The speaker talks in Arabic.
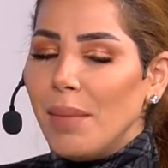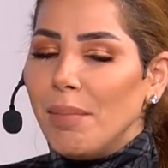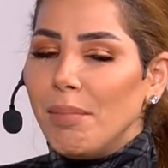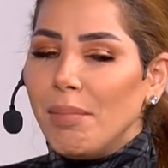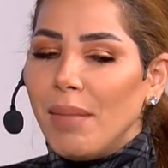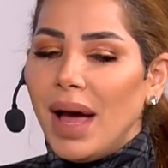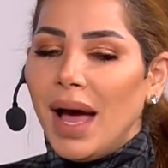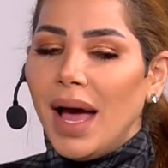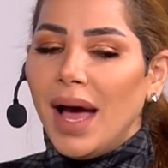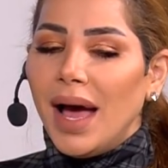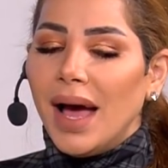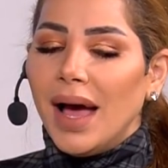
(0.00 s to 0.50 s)

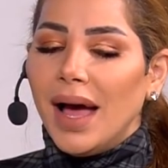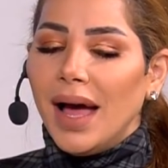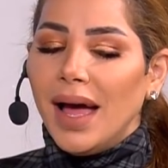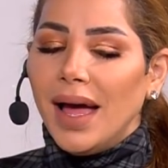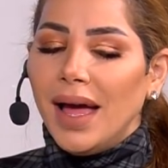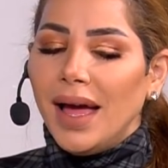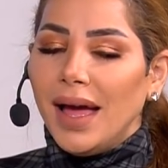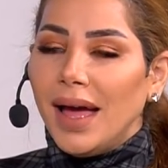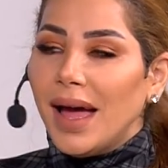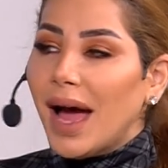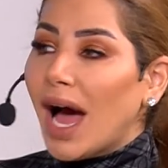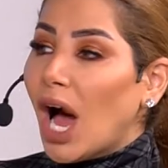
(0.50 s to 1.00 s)
مع
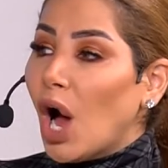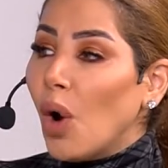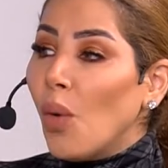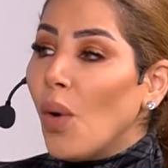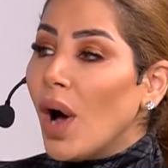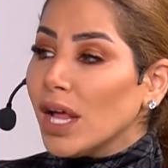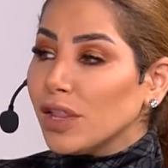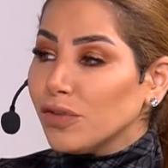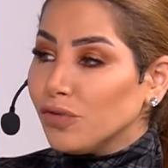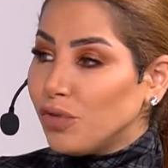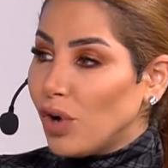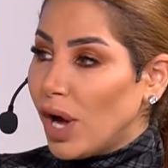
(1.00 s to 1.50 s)
آه،
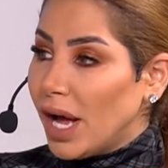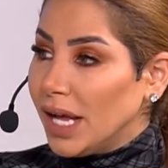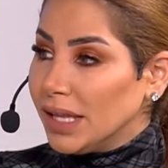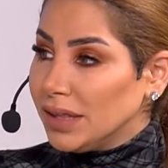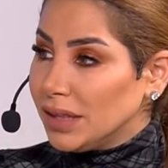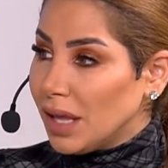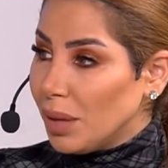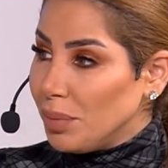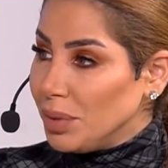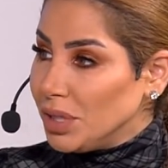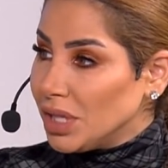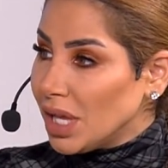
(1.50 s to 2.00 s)
عواطفه
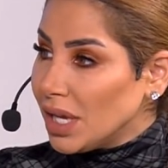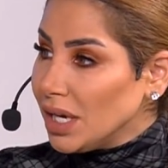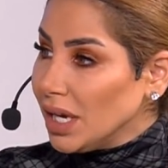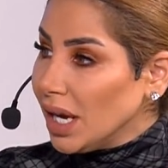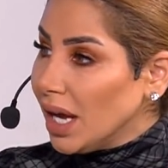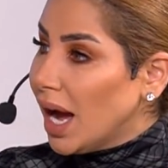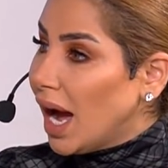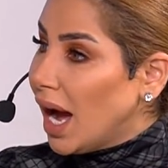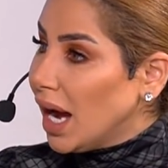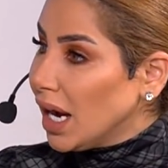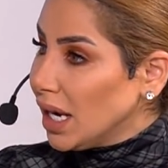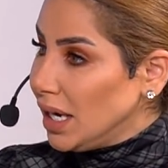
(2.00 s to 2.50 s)
حتى
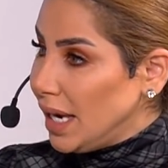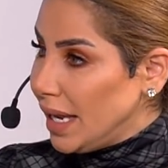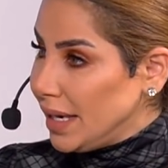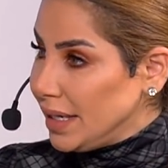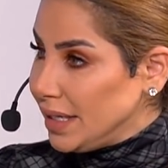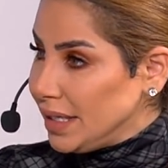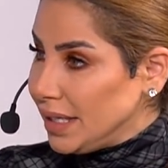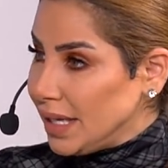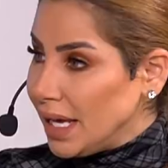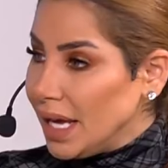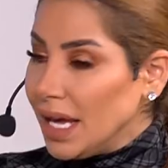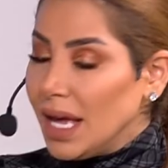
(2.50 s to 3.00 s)
بطريقه
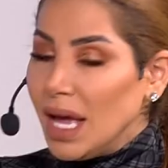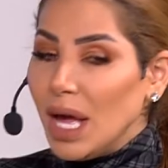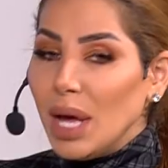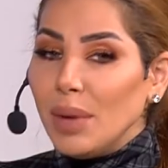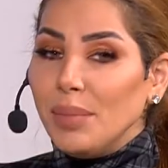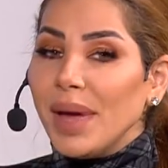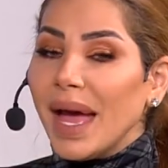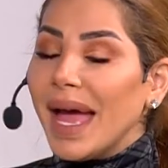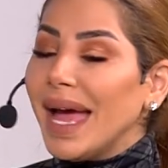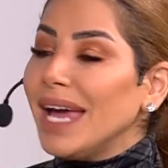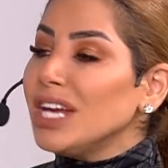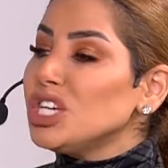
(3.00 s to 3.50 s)
عقلانيه
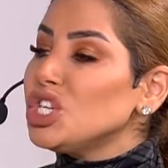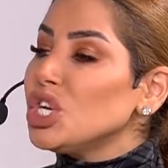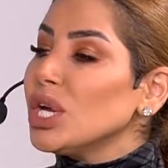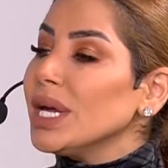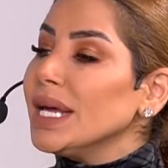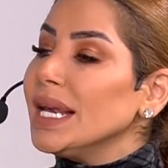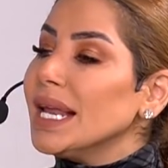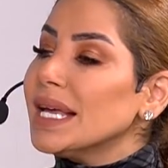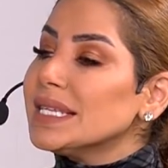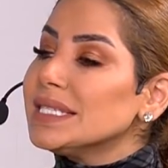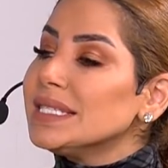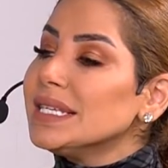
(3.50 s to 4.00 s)
بحاجه
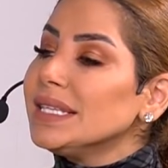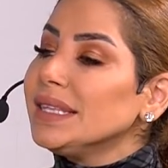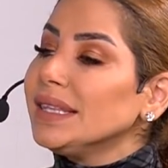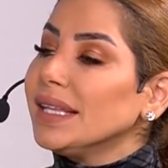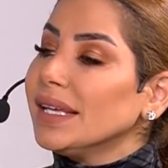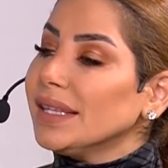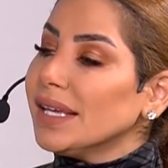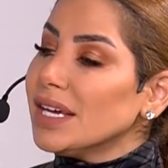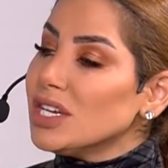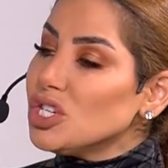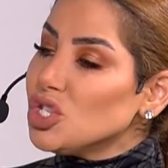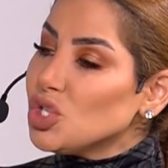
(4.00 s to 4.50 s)
الى
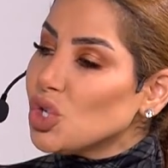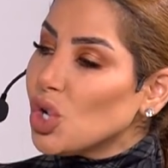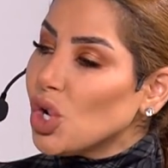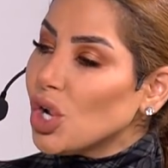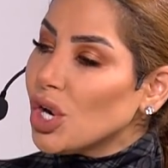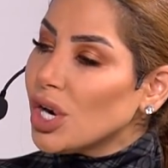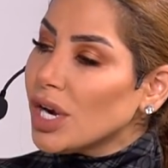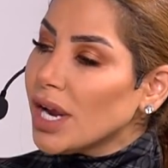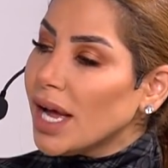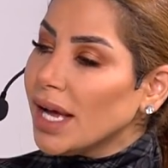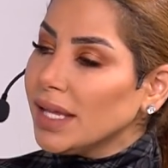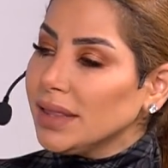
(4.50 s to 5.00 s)
سته
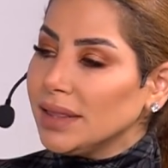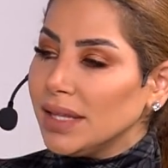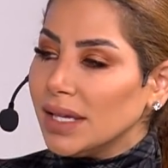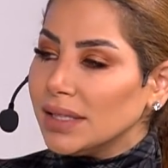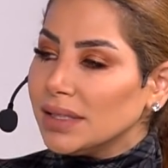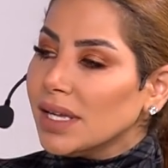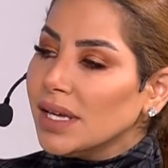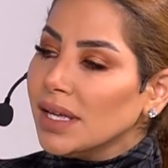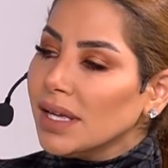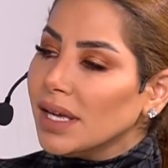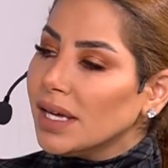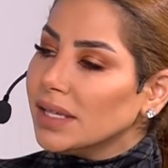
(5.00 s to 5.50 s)
اشهر حتى
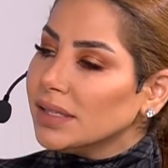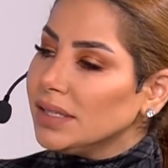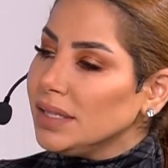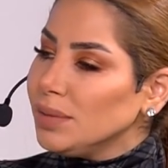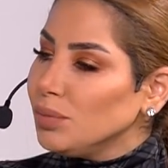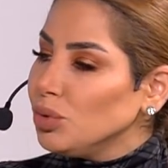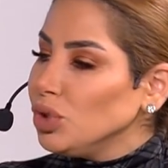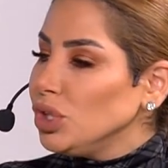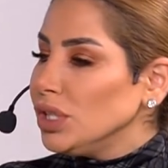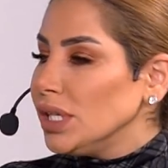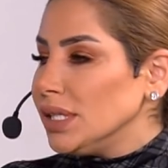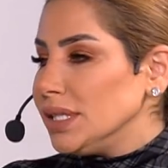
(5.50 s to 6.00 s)
تنقضي
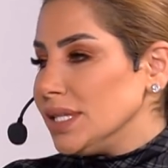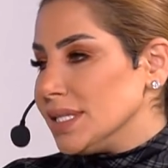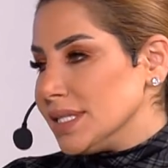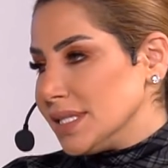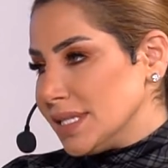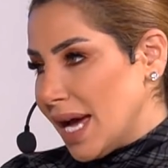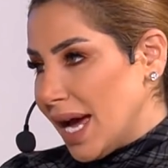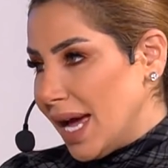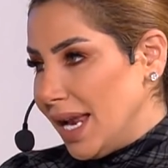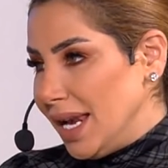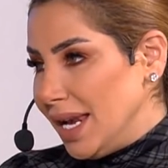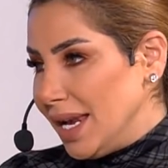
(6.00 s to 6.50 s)
مده
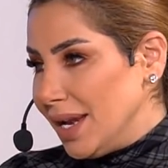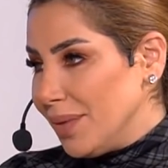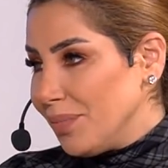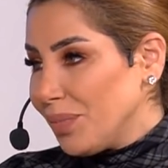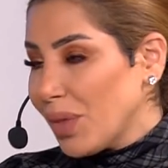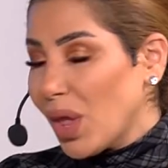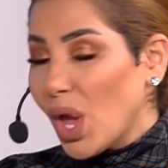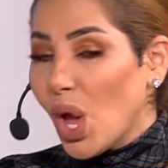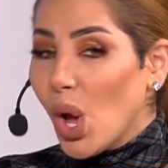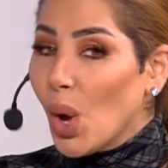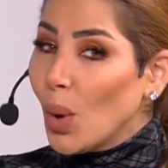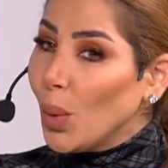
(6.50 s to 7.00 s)
الزعل
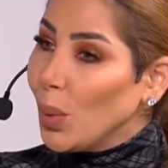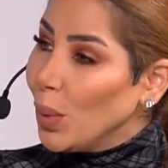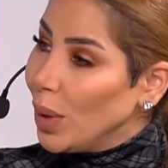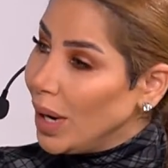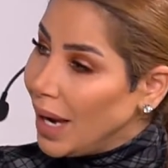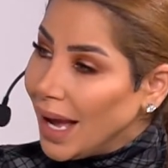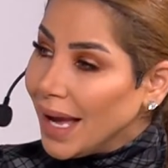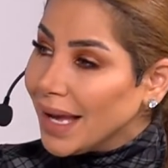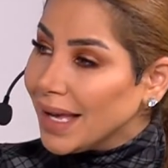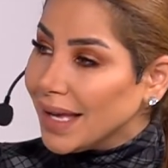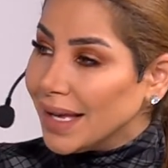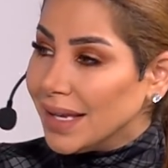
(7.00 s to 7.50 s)

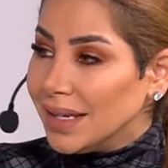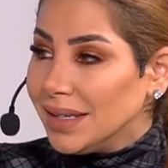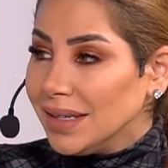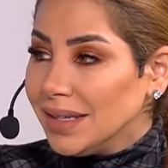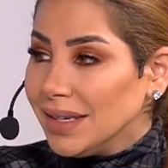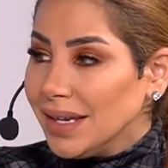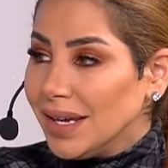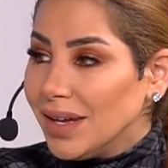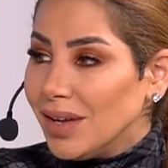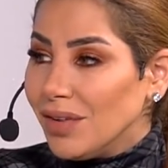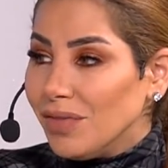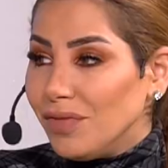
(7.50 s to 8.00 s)
ولكن
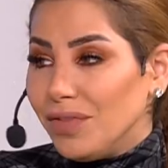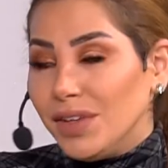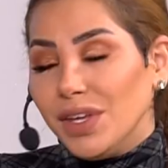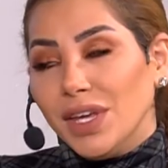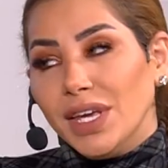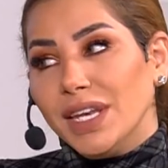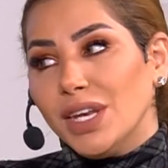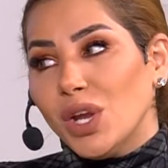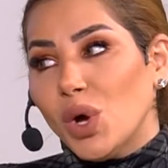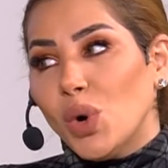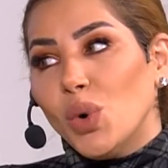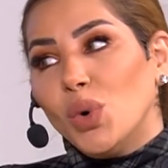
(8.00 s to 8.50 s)
في
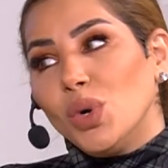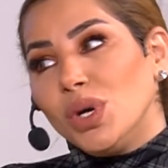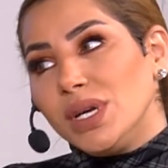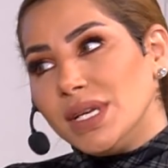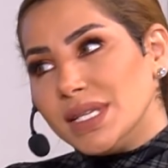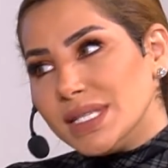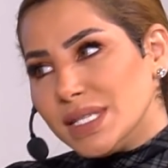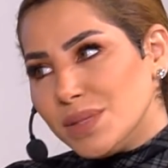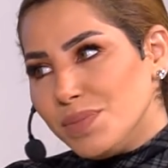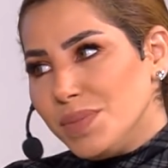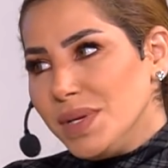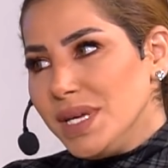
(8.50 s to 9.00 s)
عندنا هون
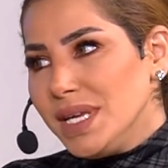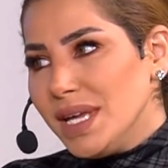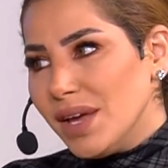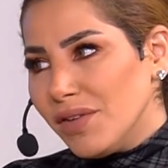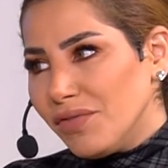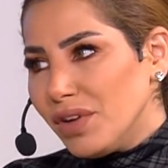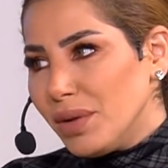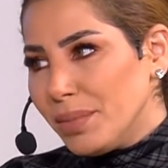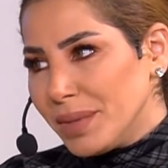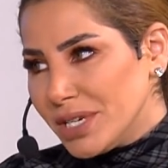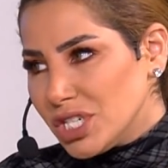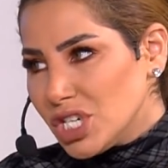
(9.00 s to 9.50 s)
نسبيه
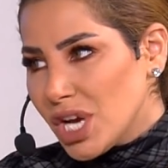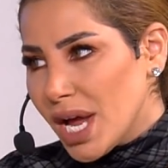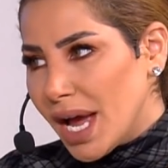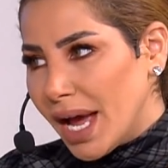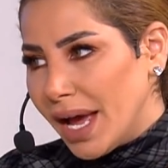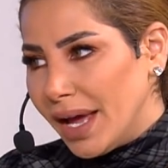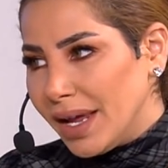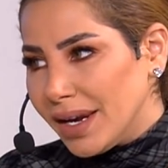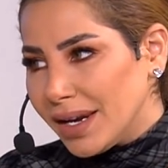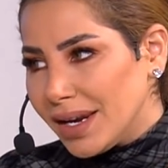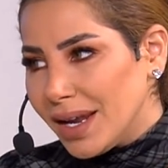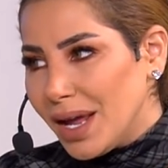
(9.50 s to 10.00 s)
في
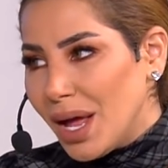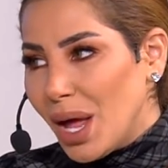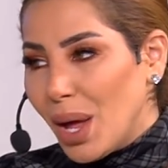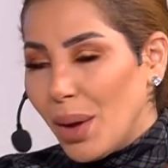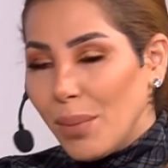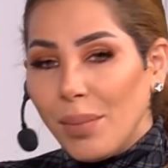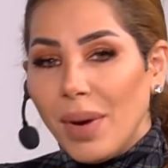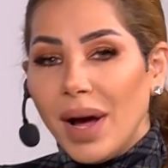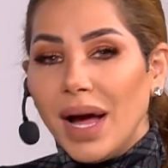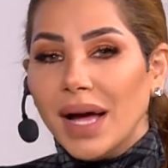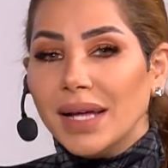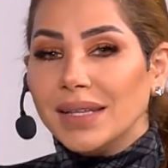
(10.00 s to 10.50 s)
المشاعر
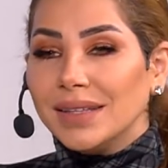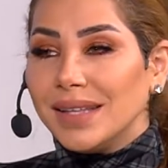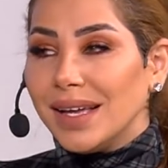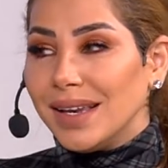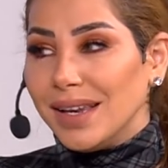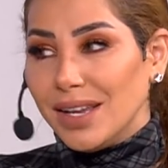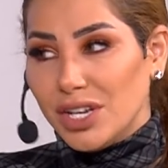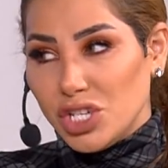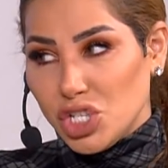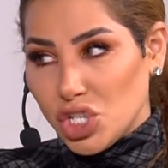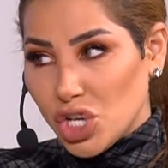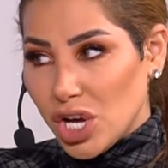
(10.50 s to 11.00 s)
بعض
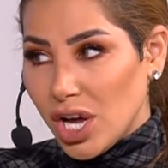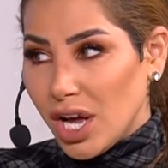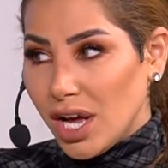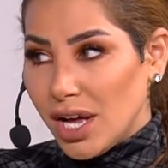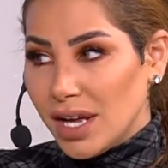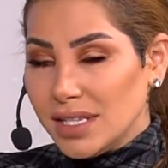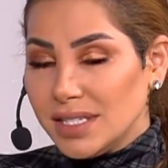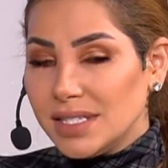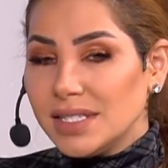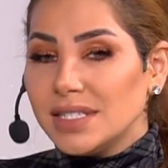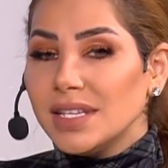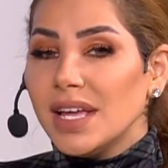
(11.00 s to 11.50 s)

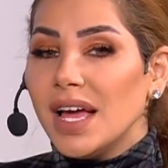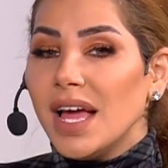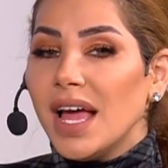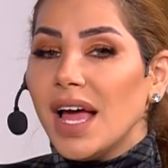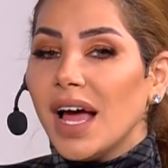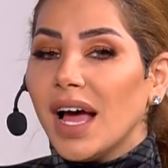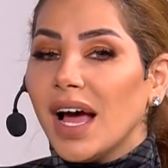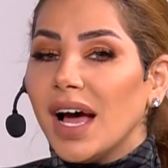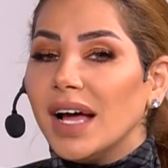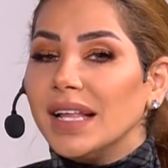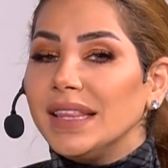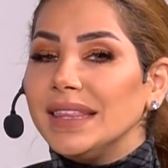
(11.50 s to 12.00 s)
الاشخاص
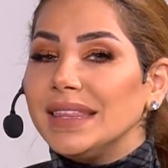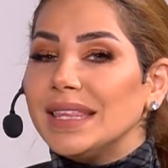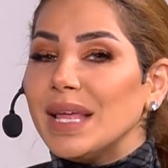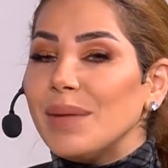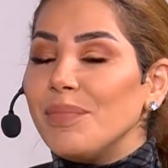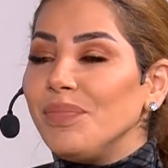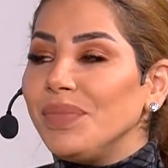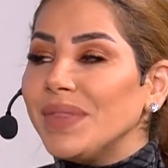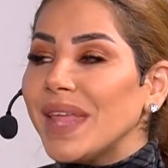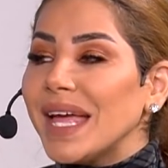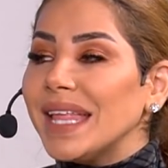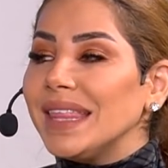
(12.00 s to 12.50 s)
قد
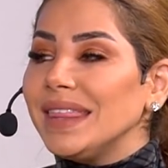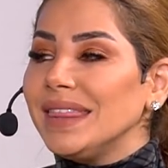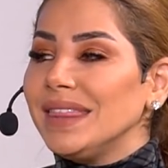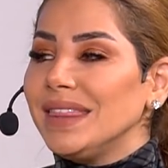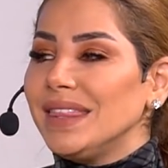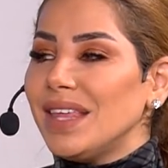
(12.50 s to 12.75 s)
تمتد